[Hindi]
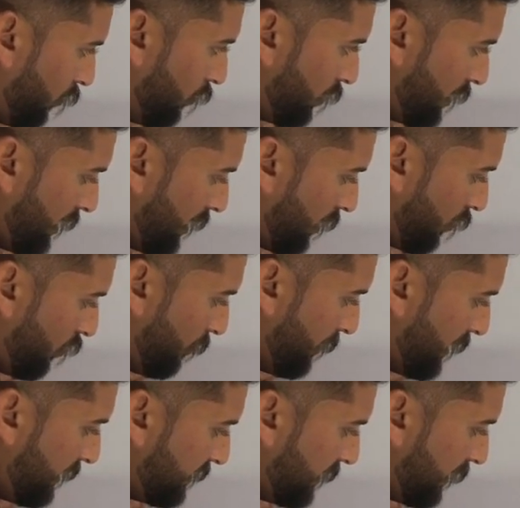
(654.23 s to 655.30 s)
कोट थीटा
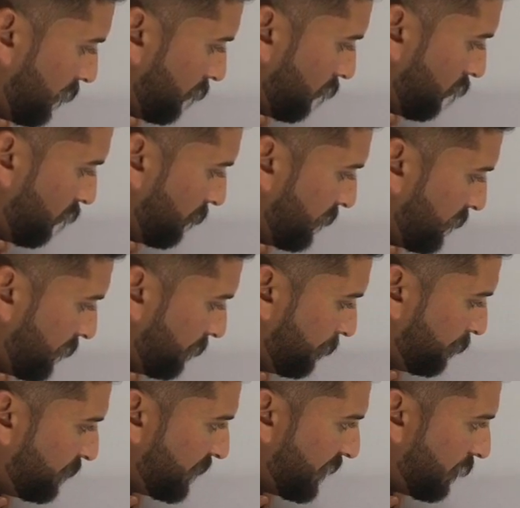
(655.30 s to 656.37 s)
कॉमन आ जाएगा दोनों में से
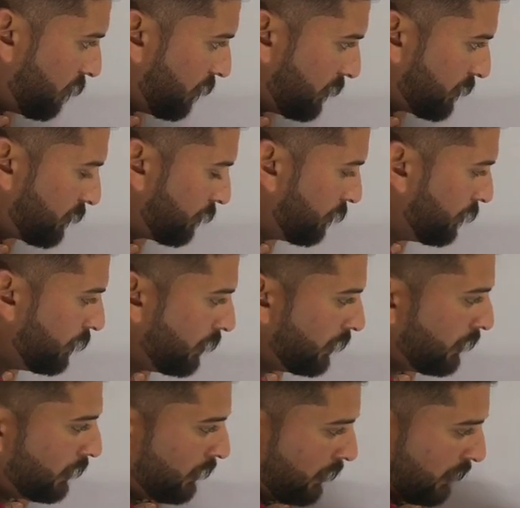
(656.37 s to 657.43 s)
इक्वल्स टू
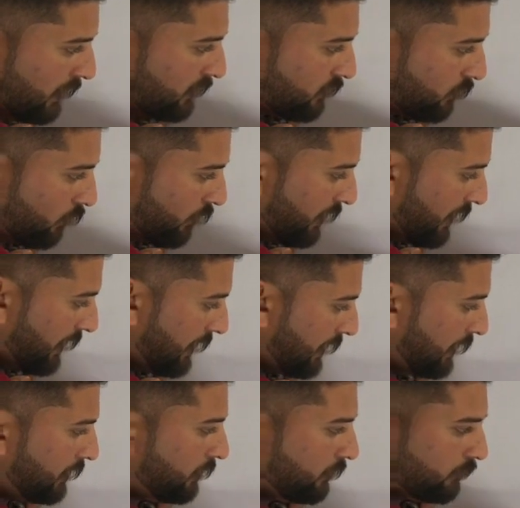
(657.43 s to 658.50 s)
इसको यहाँ ले
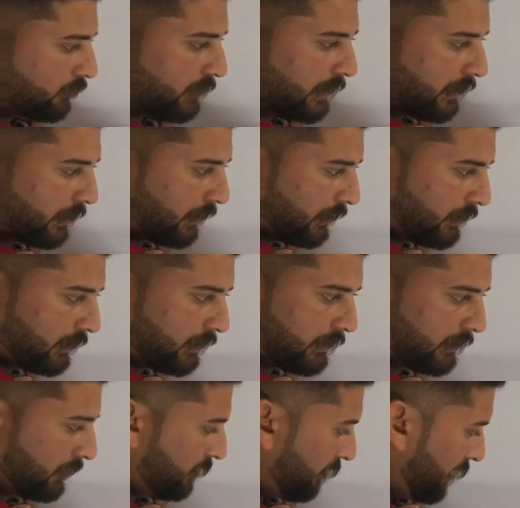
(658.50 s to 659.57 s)
आता हूँ
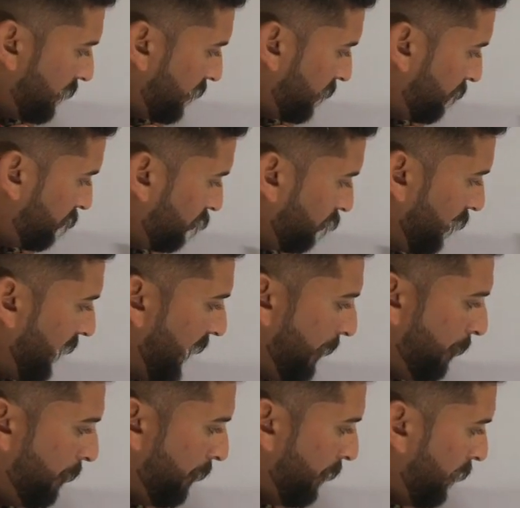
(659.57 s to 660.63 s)
इस वाले टर्म को तो एम